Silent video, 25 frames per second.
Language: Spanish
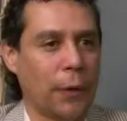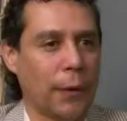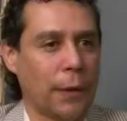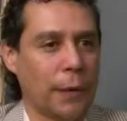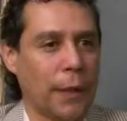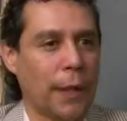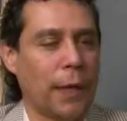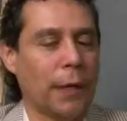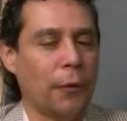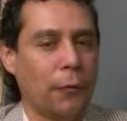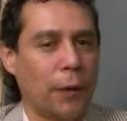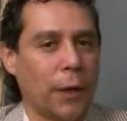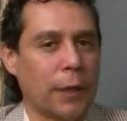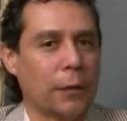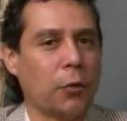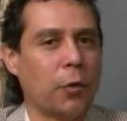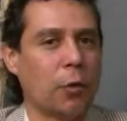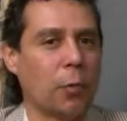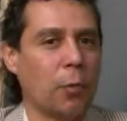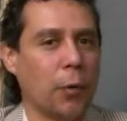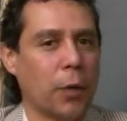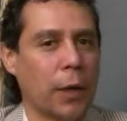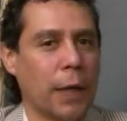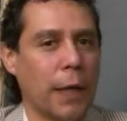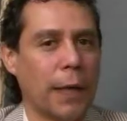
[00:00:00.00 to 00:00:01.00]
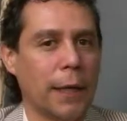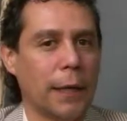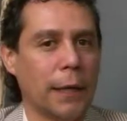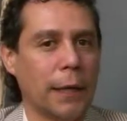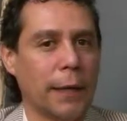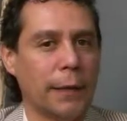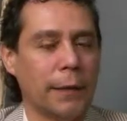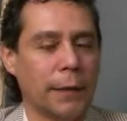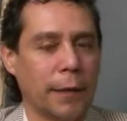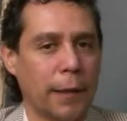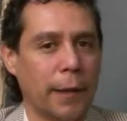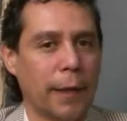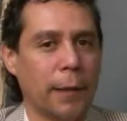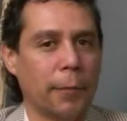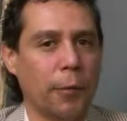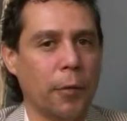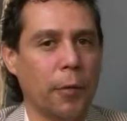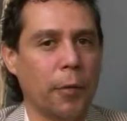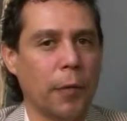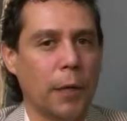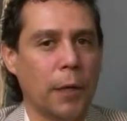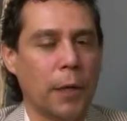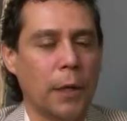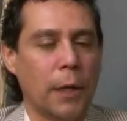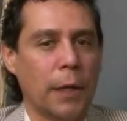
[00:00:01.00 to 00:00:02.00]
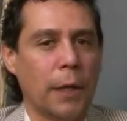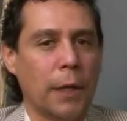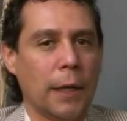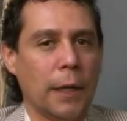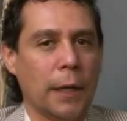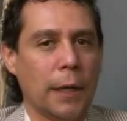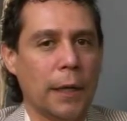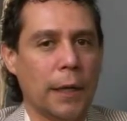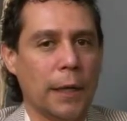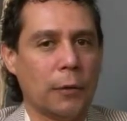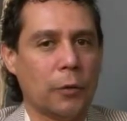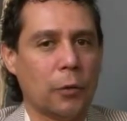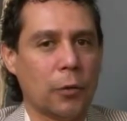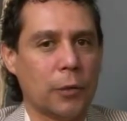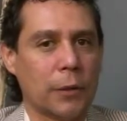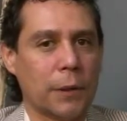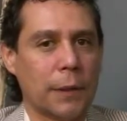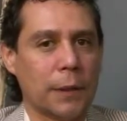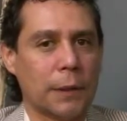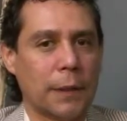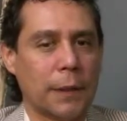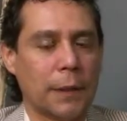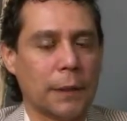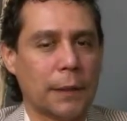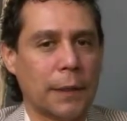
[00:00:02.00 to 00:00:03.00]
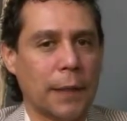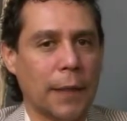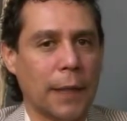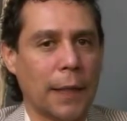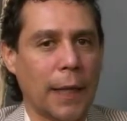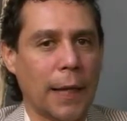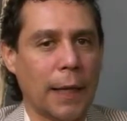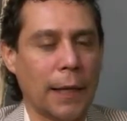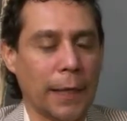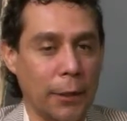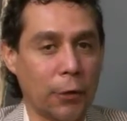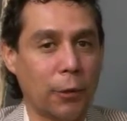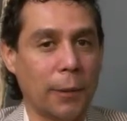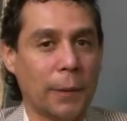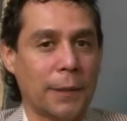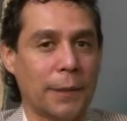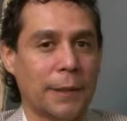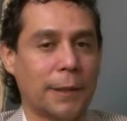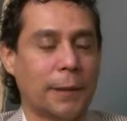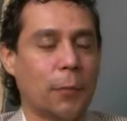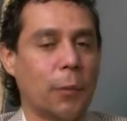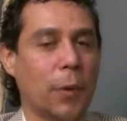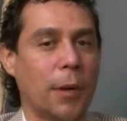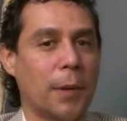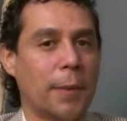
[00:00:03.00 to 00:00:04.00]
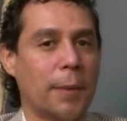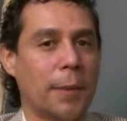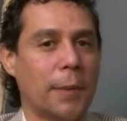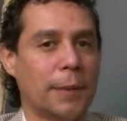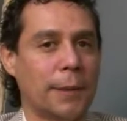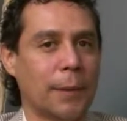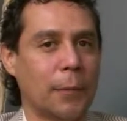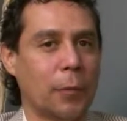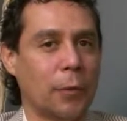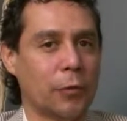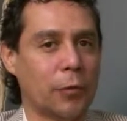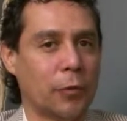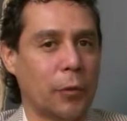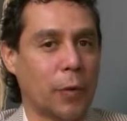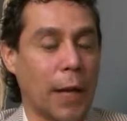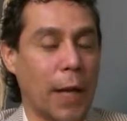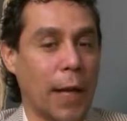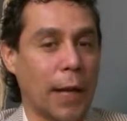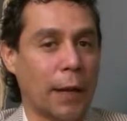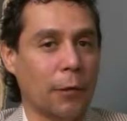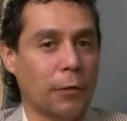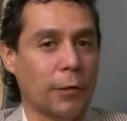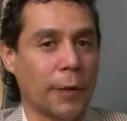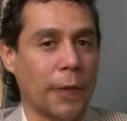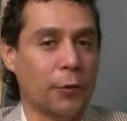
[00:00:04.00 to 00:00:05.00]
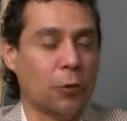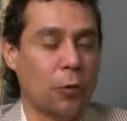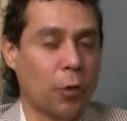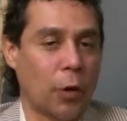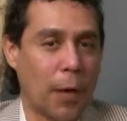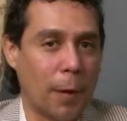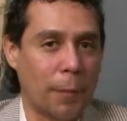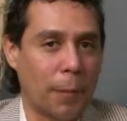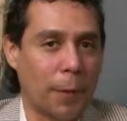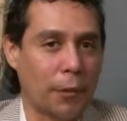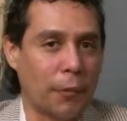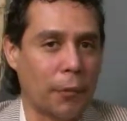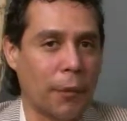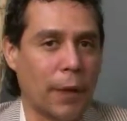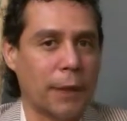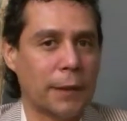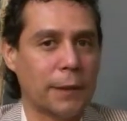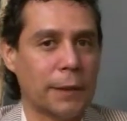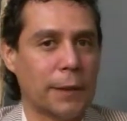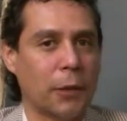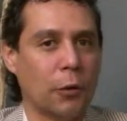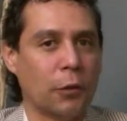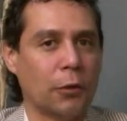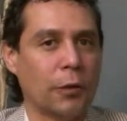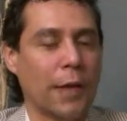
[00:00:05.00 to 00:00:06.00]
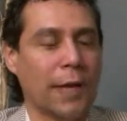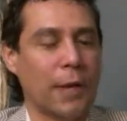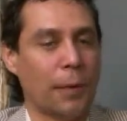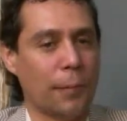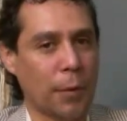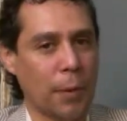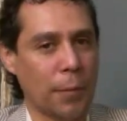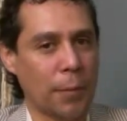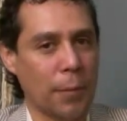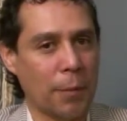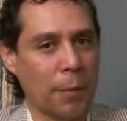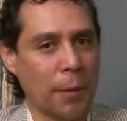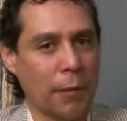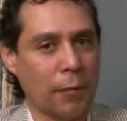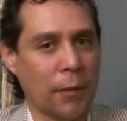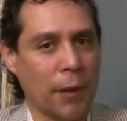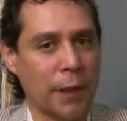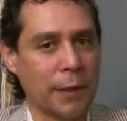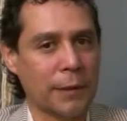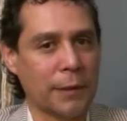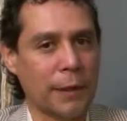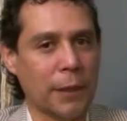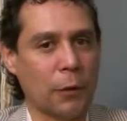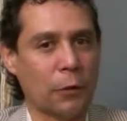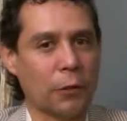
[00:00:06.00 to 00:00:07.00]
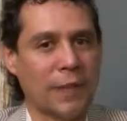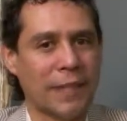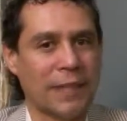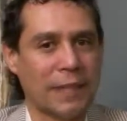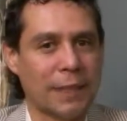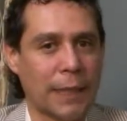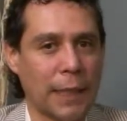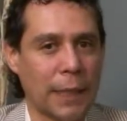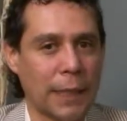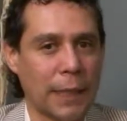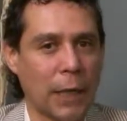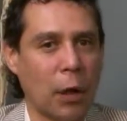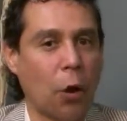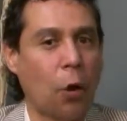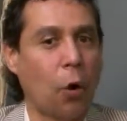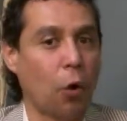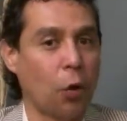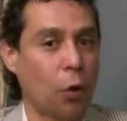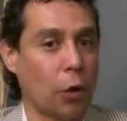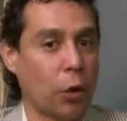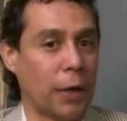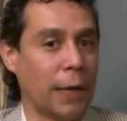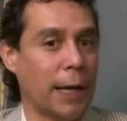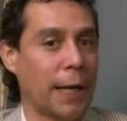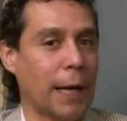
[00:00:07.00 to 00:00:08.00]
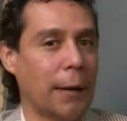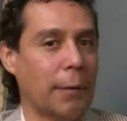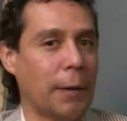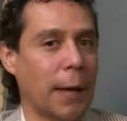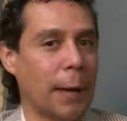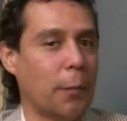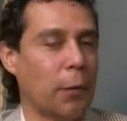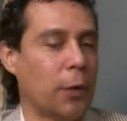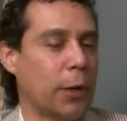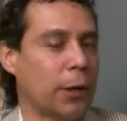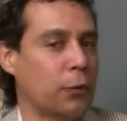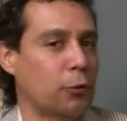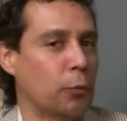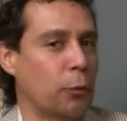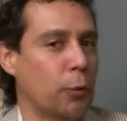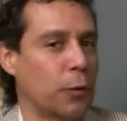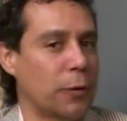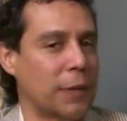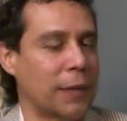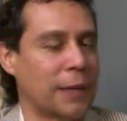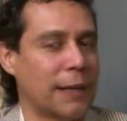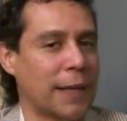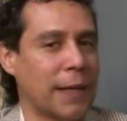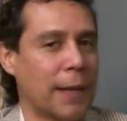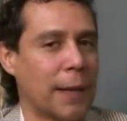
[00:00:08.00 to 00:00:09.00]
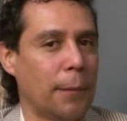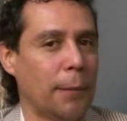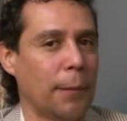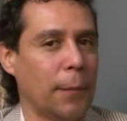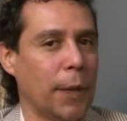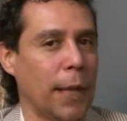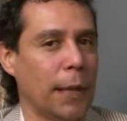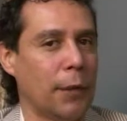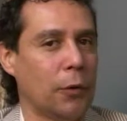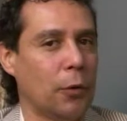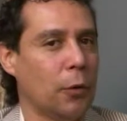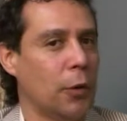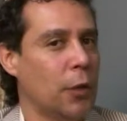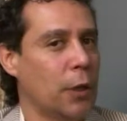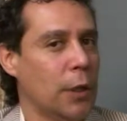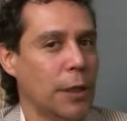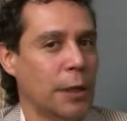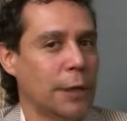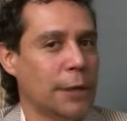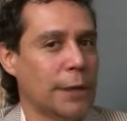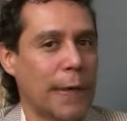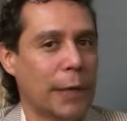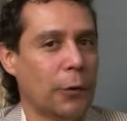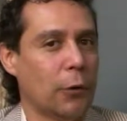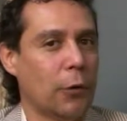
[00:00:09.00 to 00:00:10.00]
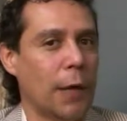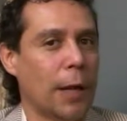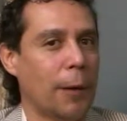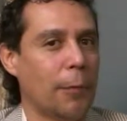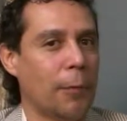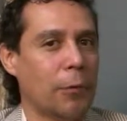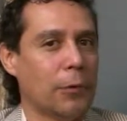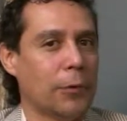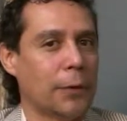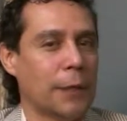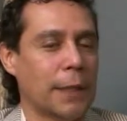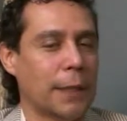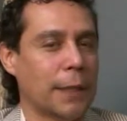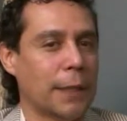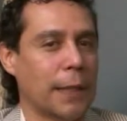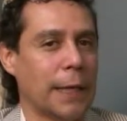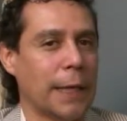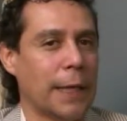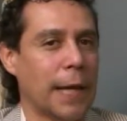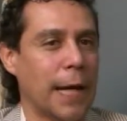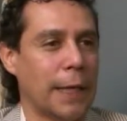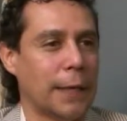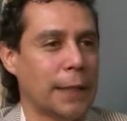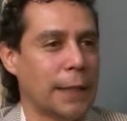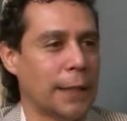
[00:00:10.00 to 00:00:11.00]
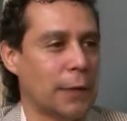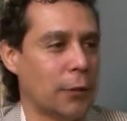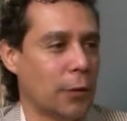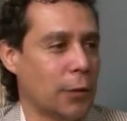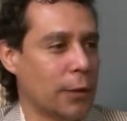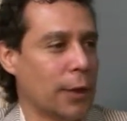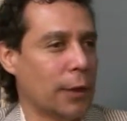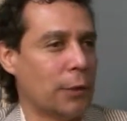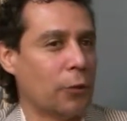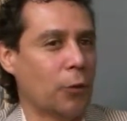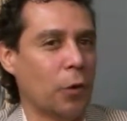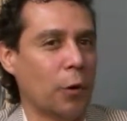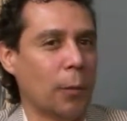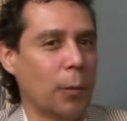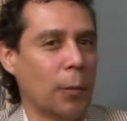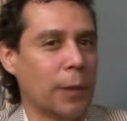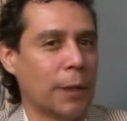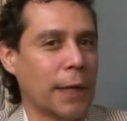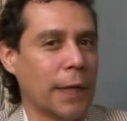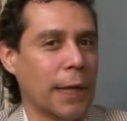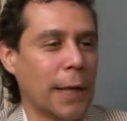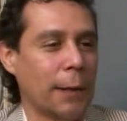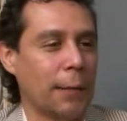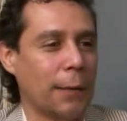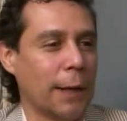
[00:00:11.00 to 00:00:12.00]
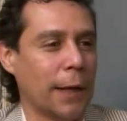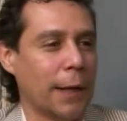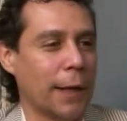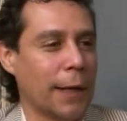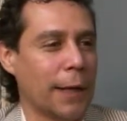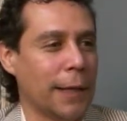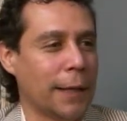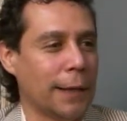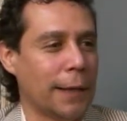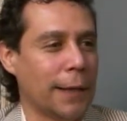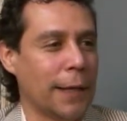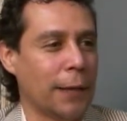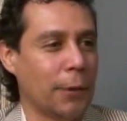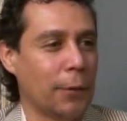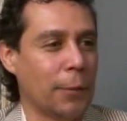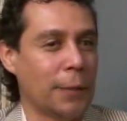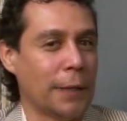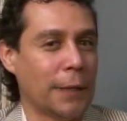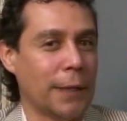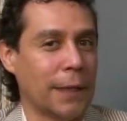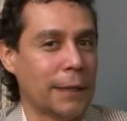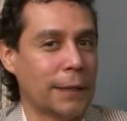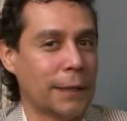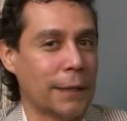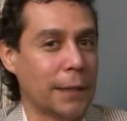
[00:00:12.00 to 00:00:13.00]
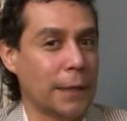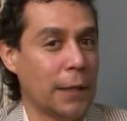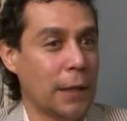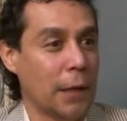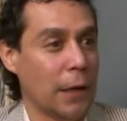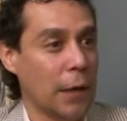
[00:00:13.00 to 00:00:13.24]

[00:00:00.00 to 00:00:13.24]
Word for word: del efecto hormonal en el cerebro y entonces este el niño a veces se vuelve más emocionado o sea, llora más fácil, o se deprime más fácil, o se siente, o no quiere hablar porque su voz está cambiando, ya no es la voz que tenía antes, entonces ya todos lo voltean a ver y le comienzan a decir,